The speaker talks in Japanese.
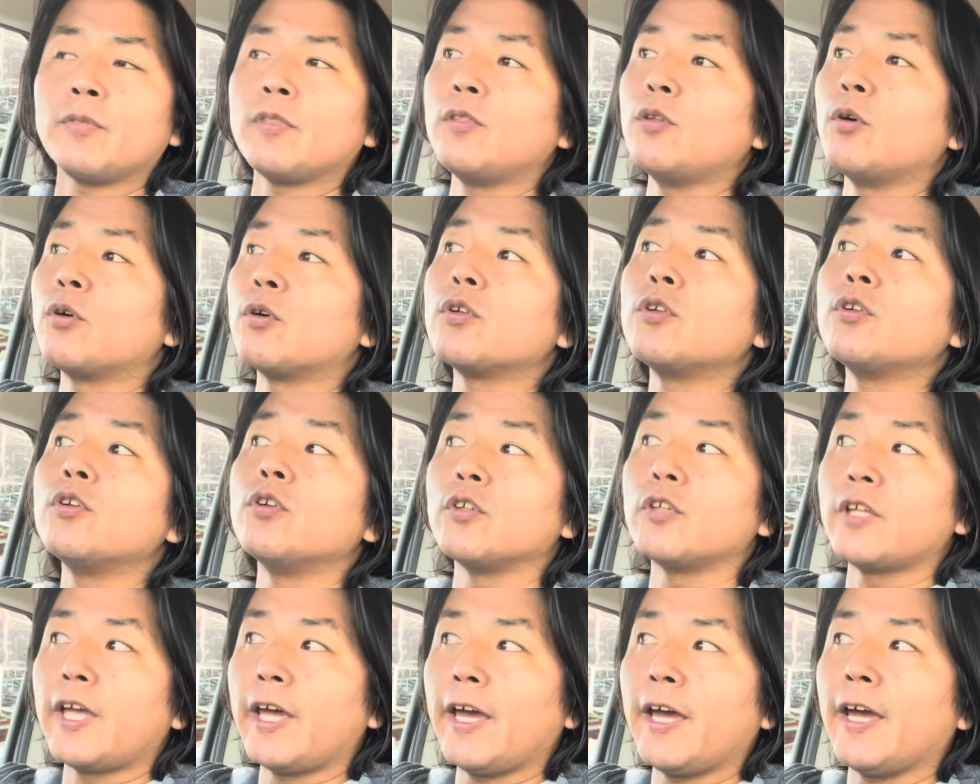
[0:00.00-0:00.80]
乗る
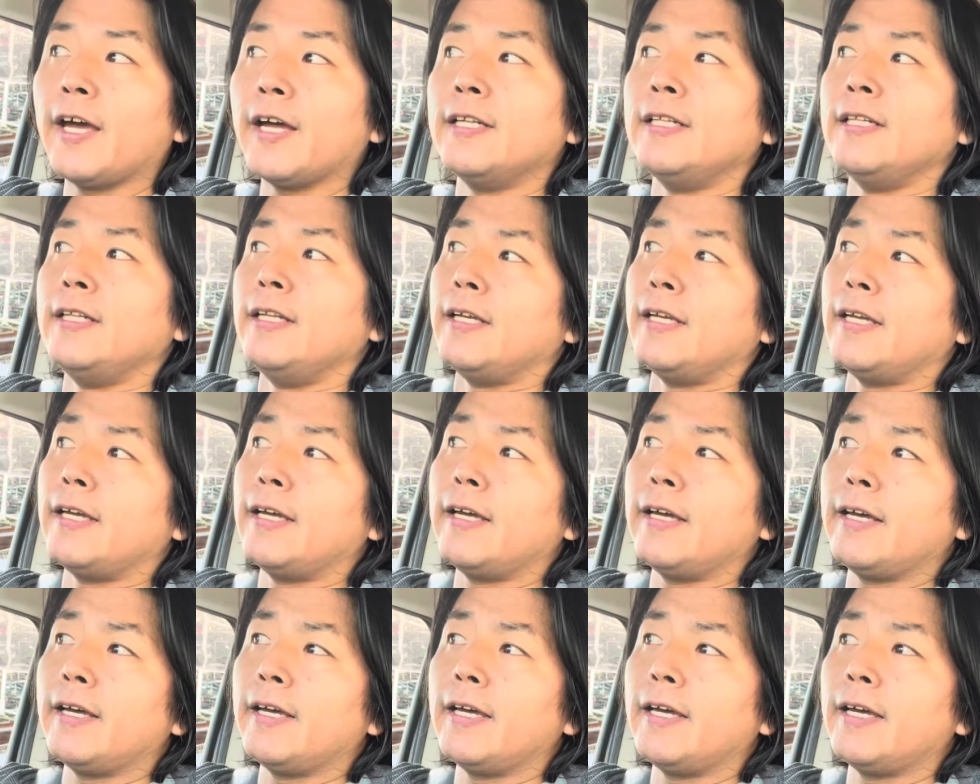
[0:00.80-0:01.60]
ので、
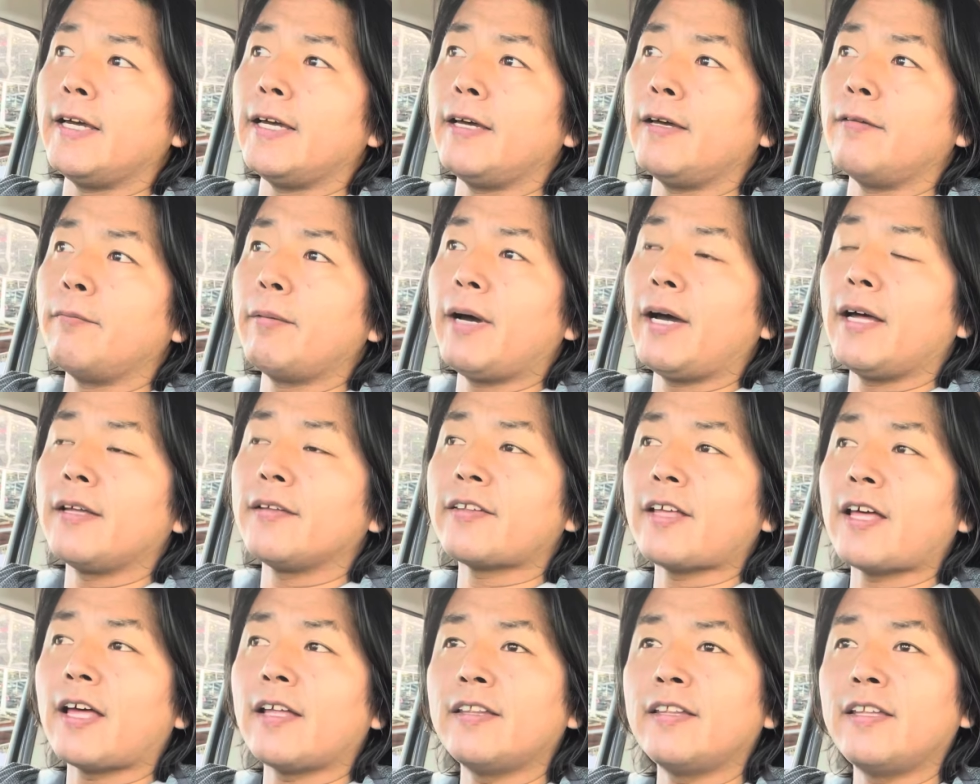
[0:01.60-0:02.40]
えー、まあ
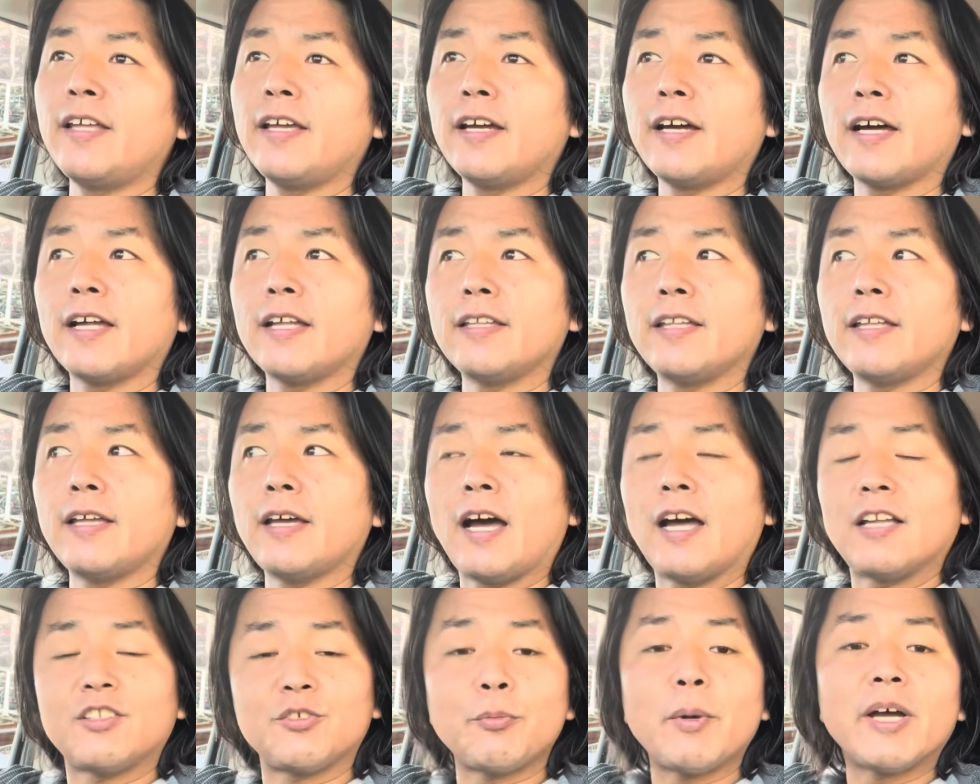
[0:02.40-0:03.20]
3年間で
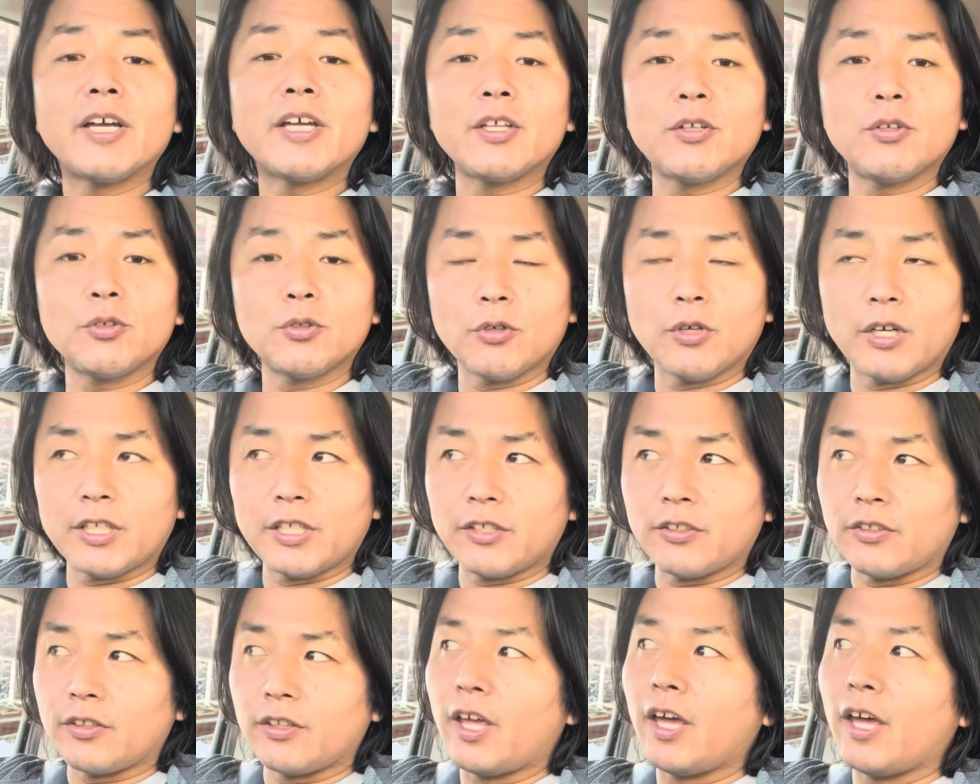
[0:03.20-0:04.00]
8万キロとか
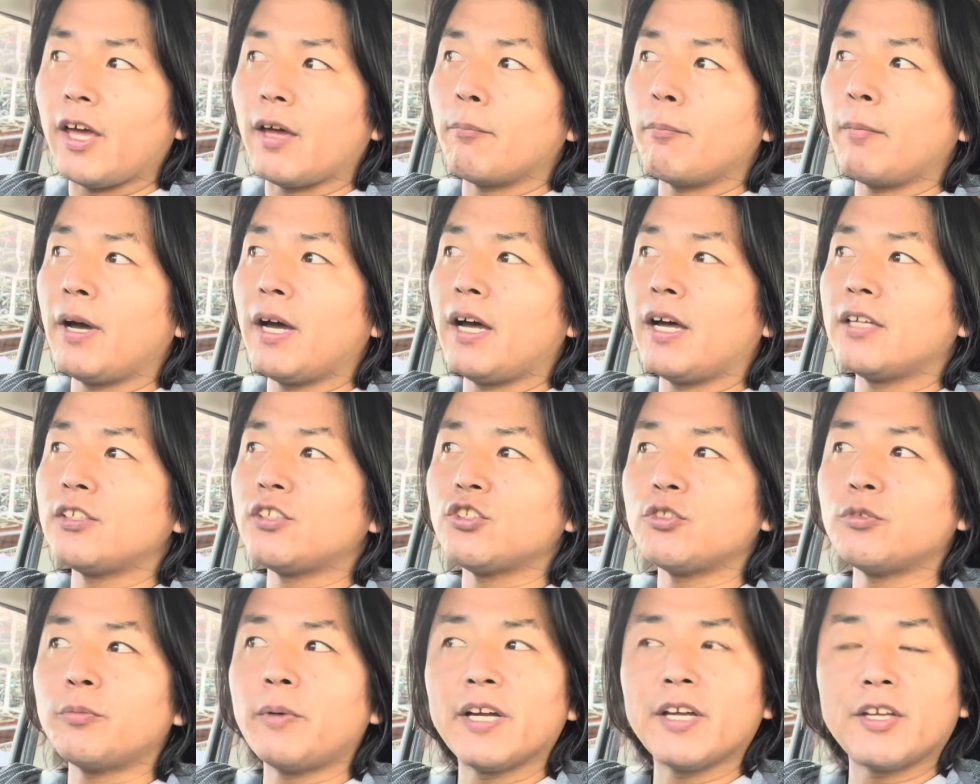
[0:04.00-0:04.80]
ですね、まあ
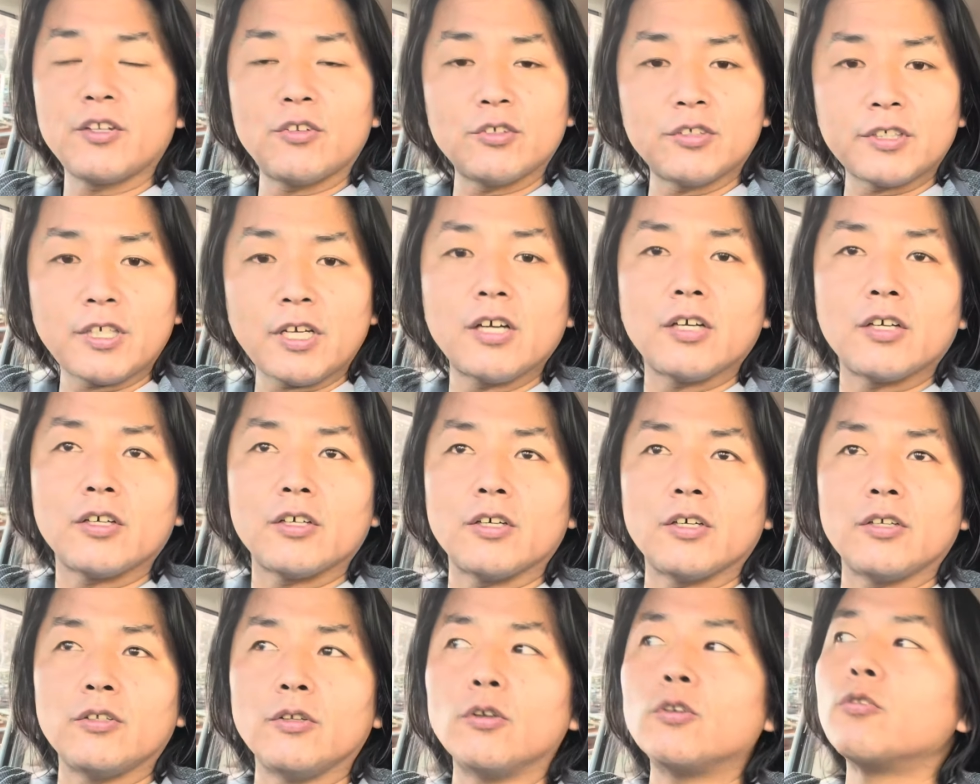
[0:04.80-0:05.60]
10万キロ近
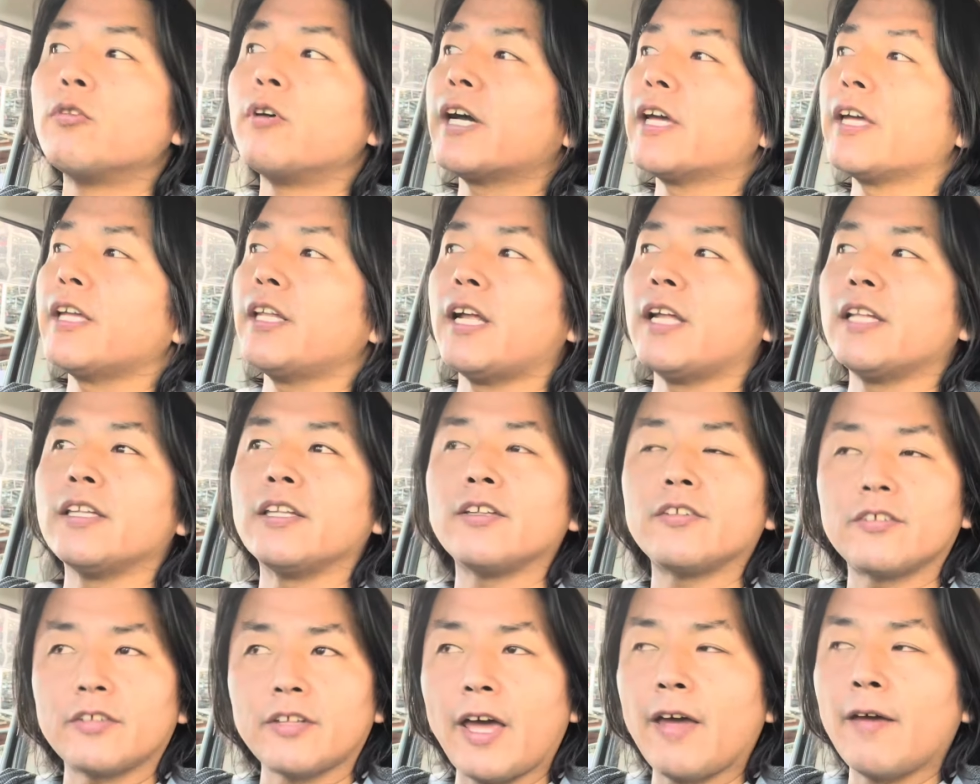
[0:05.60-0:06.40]
く乗るわけなん
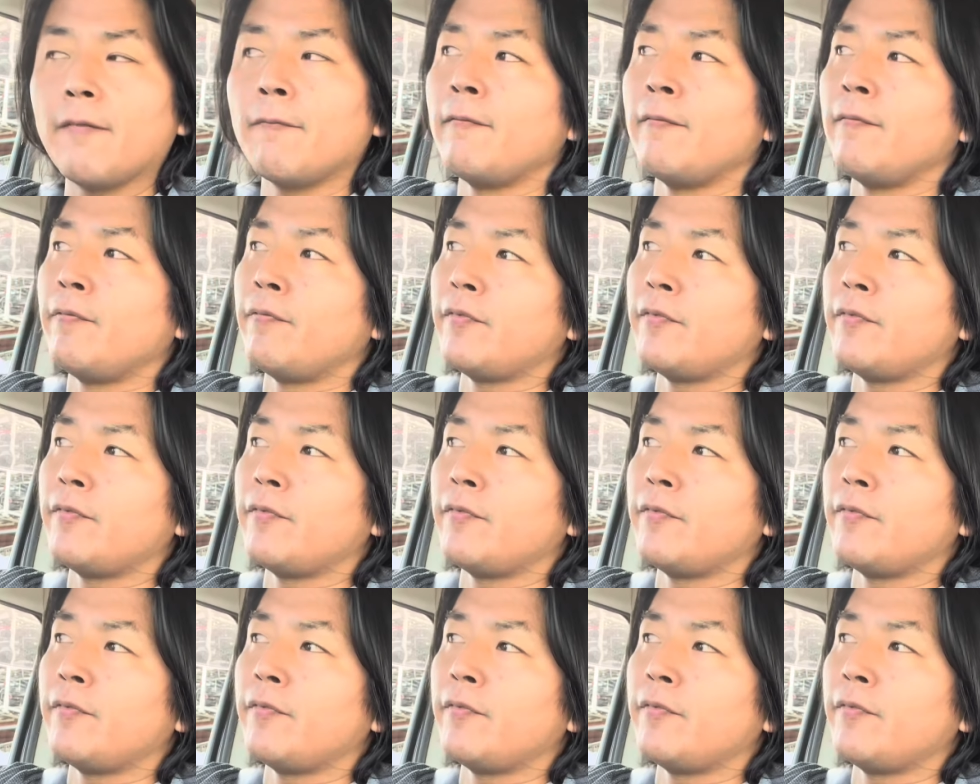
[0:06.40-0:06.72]
ですね。